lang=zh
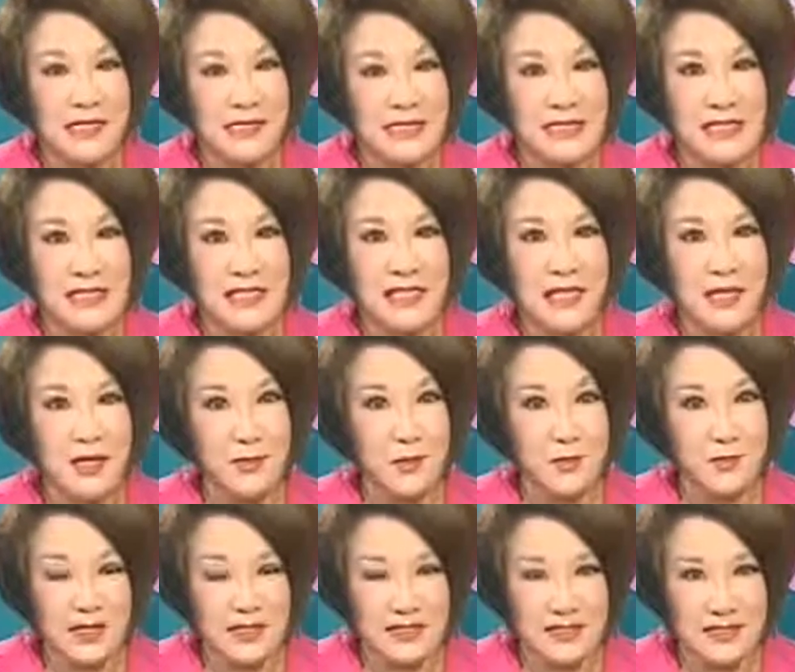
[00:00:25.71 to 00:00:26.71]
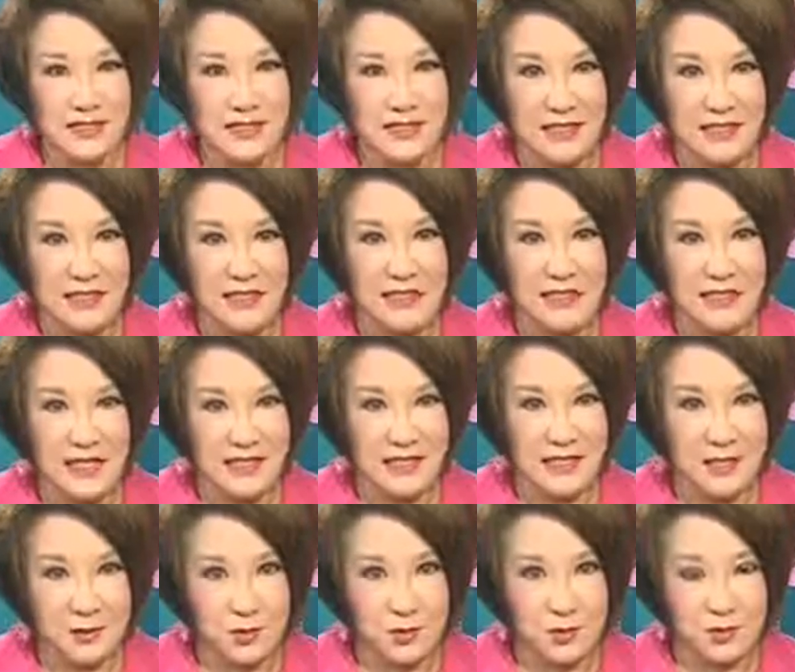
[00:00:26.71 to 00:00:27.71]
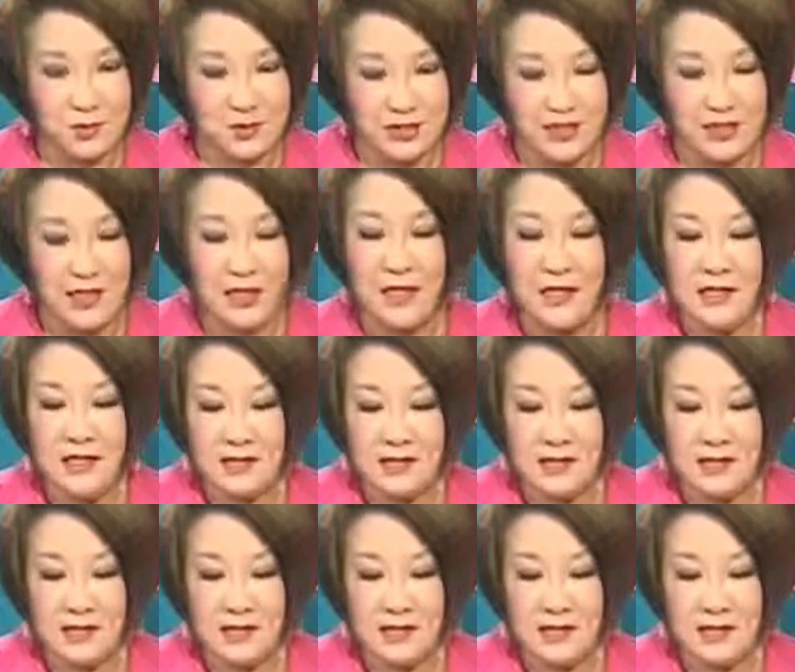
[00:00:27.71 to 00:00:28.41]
在今天我们要替您讲的一个主题呢，